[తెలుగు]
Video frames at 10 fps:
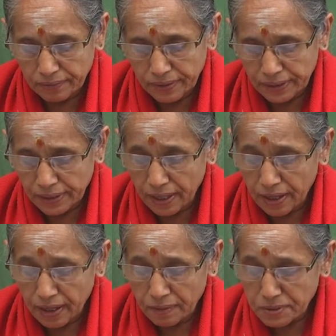
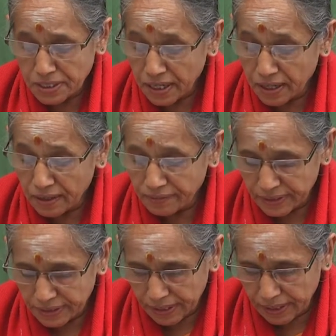విద్యాంచ
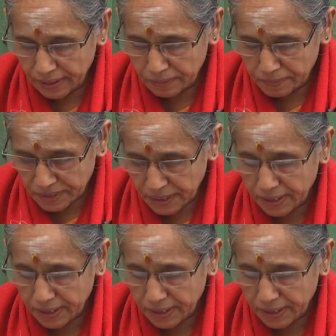విద్యాంచ